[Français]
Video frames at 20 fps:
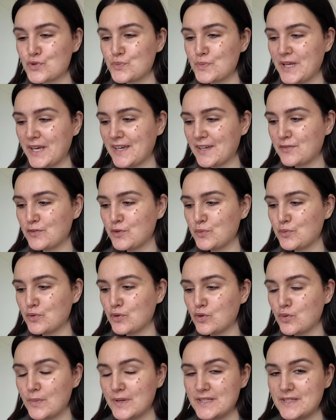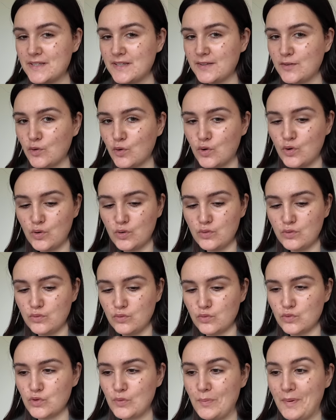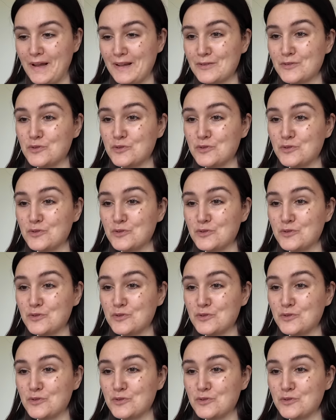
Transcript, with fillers: je suis bien arrivée au bureau, Mathilde est en call, donc je parle